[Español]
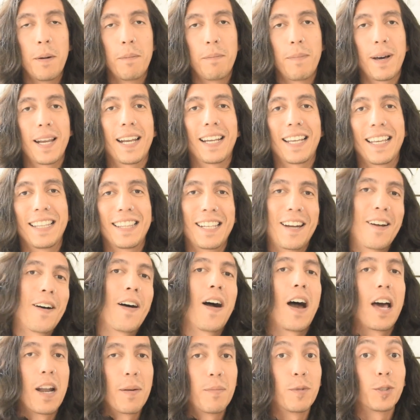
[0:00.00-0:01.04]
para que
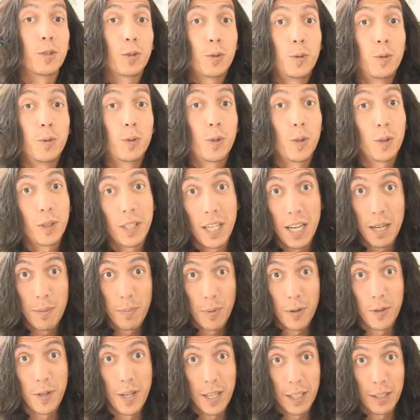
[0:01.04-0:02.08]
trabajáramos juntos en el
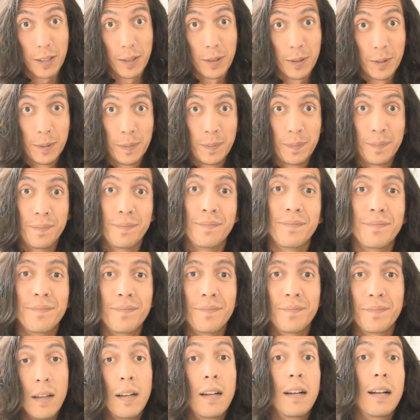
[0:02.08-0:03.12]
proyecto.
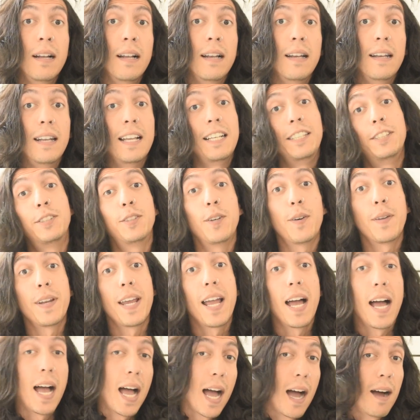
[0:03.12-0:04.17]
La
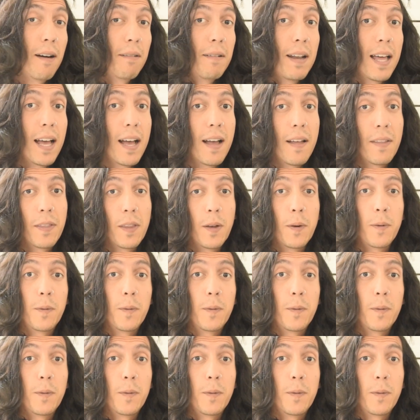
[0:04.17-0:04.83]
historia habla de